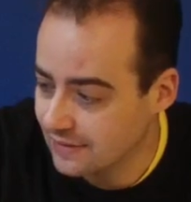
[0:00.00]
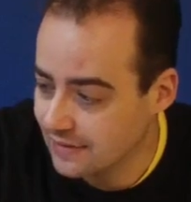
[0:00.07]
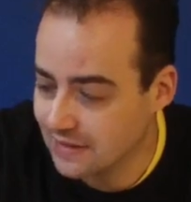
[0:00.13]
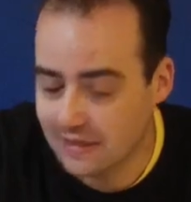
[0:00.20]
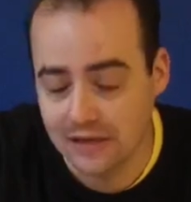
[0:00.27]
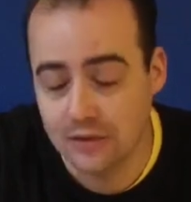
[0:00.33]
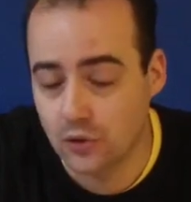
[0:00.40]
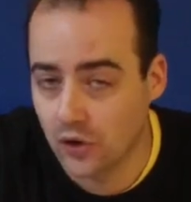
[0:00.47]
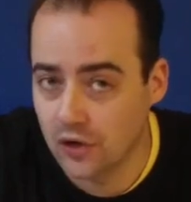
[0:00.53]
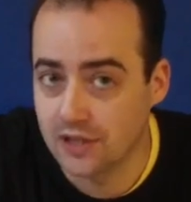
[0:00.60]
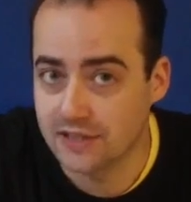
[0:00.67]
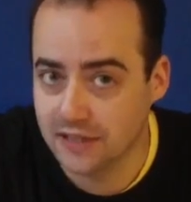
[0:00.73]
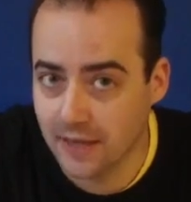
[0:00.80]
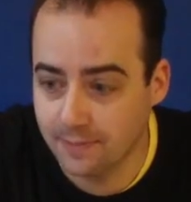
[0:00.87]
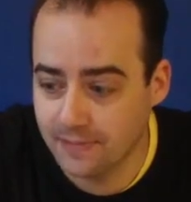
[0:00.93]
Die gehen
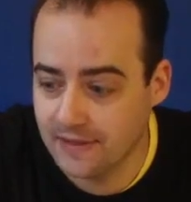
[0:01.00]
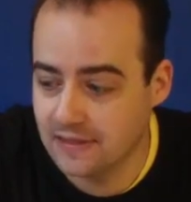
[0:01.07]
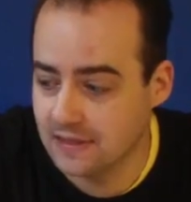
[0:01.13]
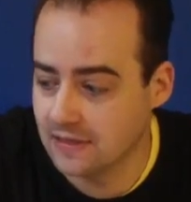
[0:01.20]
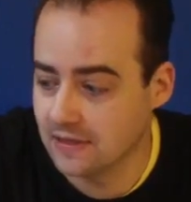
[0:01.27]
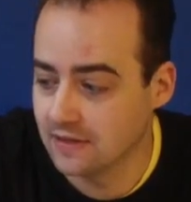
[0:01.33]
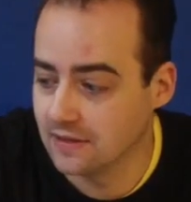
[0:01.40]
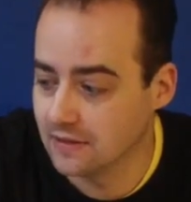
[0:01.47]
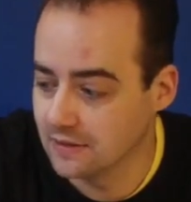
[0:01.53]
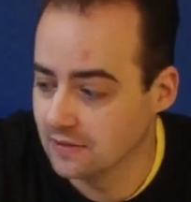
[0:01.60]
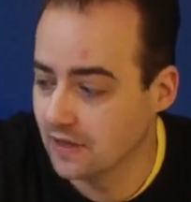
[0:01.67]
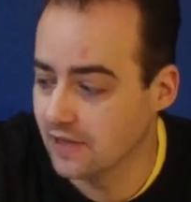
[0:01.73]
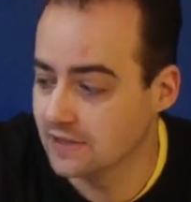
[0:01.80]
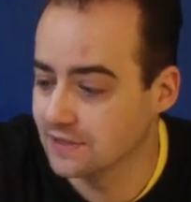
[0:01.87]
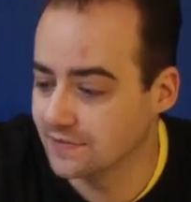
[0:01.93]
höllisch ab, die Dinger. Ne?
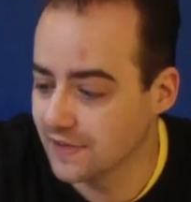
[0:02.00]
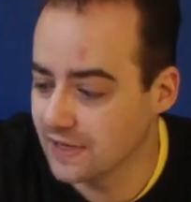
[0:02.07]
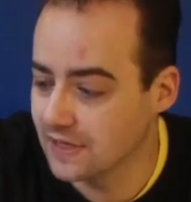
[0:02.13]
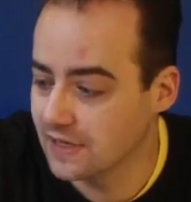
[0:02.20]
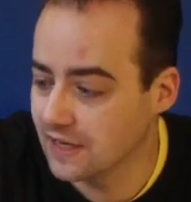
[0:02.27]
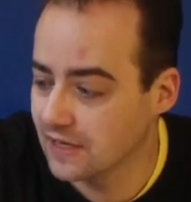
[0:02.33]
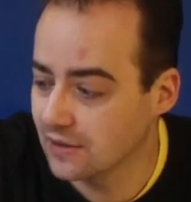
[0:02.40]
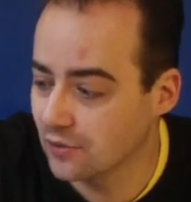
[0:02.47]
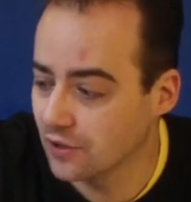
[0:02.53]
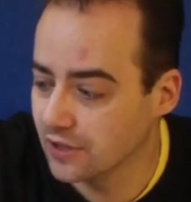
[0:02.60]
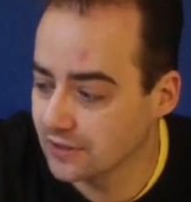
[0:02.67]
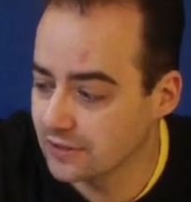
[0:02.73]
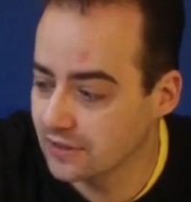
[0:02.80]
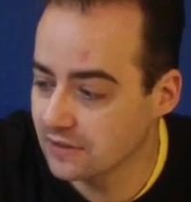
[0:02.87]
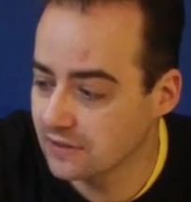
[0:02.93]
Also wenn ihr da einen
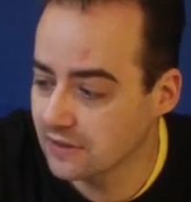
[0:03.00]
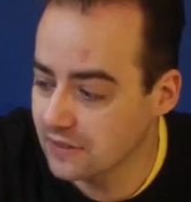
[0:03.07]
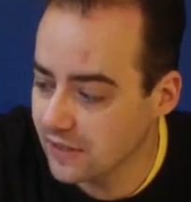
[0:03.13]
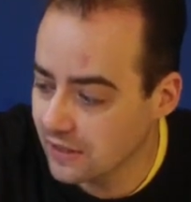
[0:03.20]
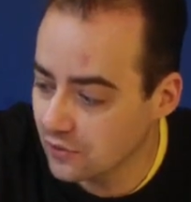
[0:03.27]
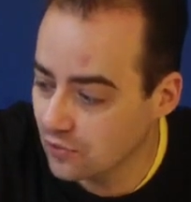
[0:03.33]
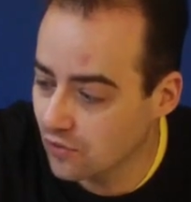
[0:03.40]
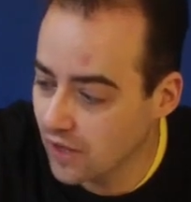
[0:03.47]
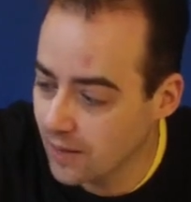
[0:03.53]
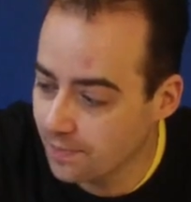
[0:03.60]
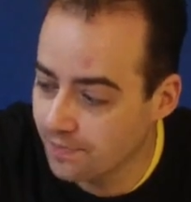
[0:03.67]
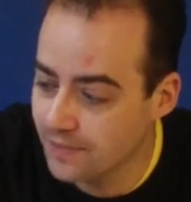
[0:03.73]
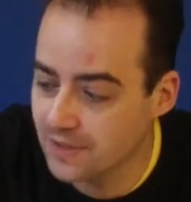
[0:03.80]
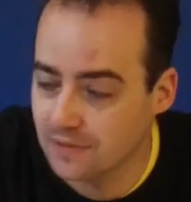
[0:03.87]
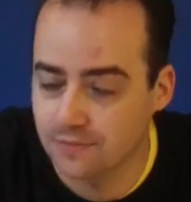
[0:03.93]
ordentlichen Elektro
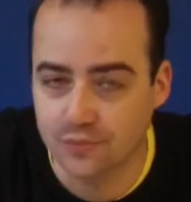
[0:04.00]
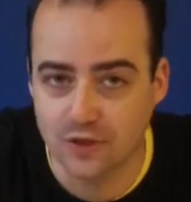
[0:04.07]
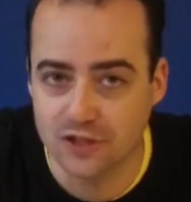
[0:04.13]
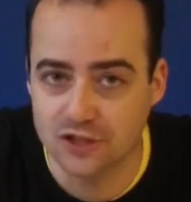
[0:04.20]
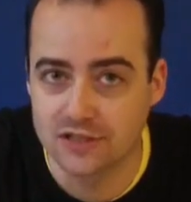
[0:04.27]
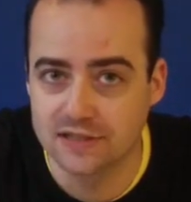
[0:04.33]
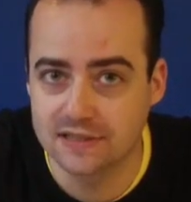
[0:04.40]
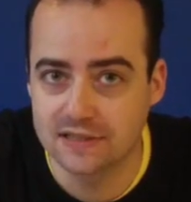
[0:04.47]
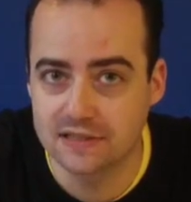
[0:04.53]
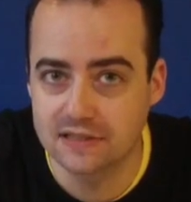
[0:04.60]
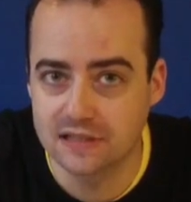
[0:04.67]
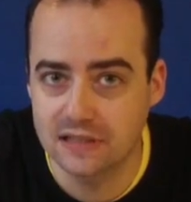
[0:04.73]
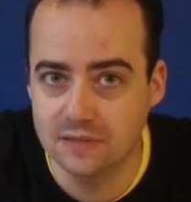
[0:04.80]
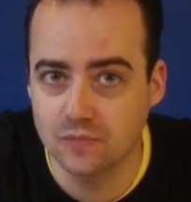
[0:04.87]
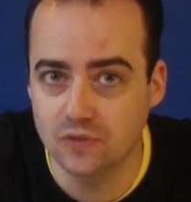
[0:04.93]
habt mit einem
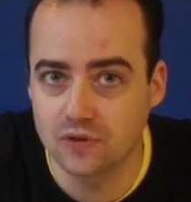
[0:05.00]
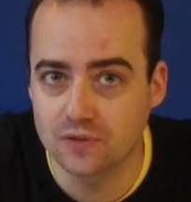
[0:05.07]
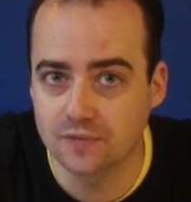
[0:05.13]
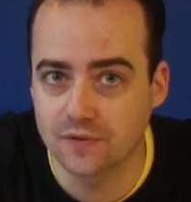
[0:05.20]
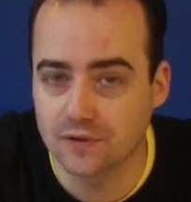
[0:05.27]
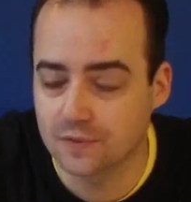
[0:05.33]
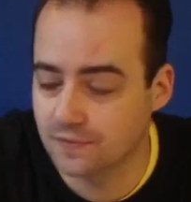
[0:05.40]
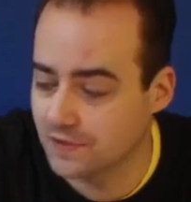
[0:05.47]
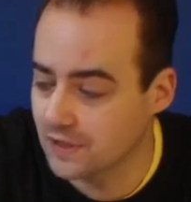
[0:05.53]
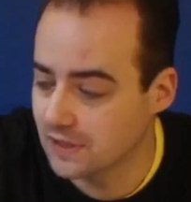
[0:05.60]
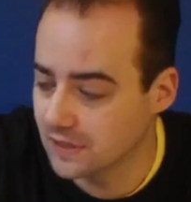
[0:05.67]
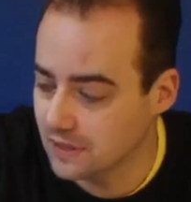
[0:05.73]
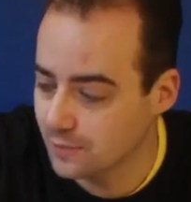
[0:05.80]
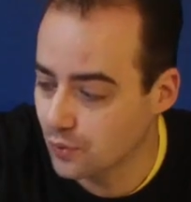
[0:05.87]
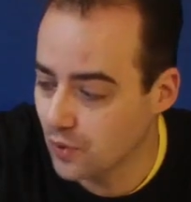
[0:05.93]
Brushless-System und einem vernünftigen
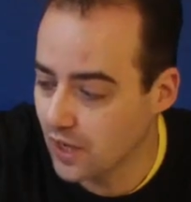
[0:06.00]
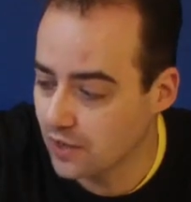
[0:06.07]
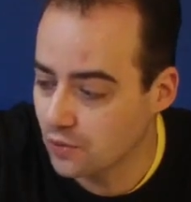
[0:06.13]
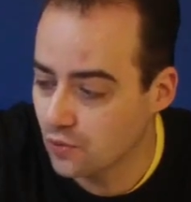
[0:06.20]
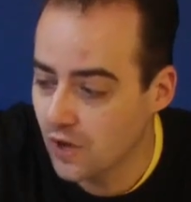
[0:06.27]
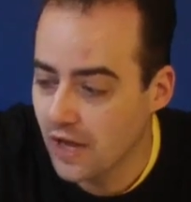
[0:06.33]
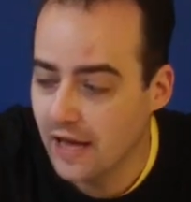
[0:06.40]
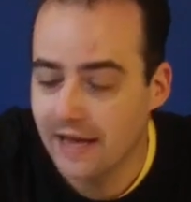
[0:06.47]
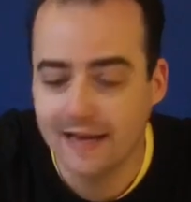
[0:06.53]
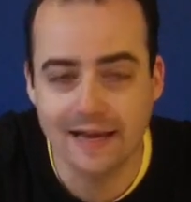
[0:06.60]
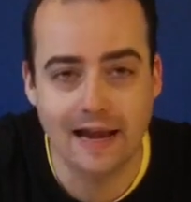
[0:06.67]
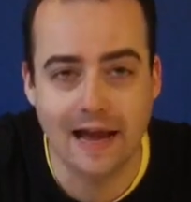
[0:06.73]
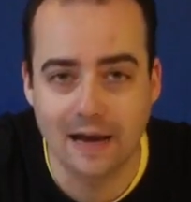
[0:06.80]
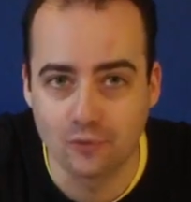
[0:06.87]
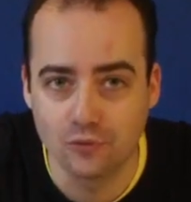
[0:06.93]
Lipo-Akku,
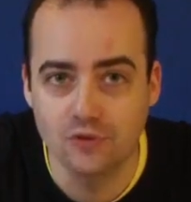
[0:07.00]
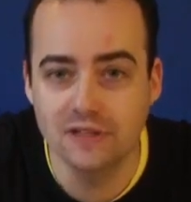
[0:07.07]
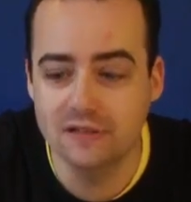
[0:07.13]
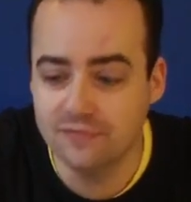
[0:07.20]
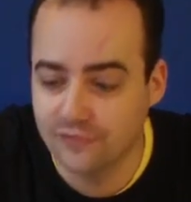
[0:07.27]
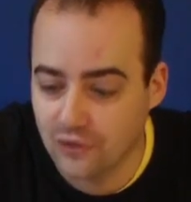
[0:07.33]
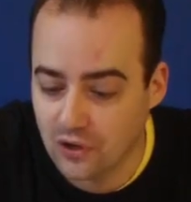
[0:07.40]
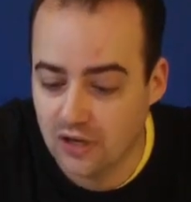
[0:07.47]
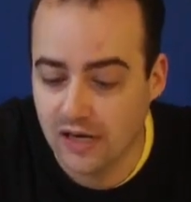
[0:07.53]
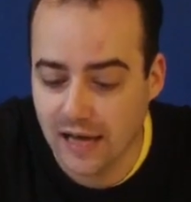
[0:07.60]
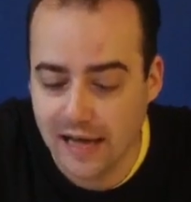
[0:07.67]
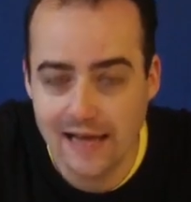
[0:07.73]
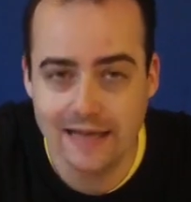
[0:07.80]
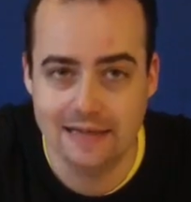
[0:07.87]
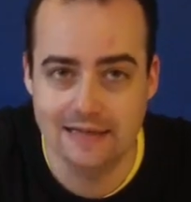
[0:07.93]
dann hauen die voll
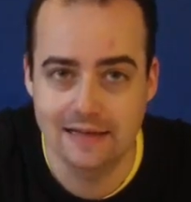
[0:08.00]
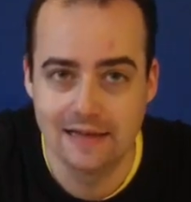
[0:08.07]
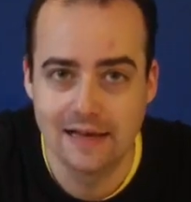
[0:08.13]
rein.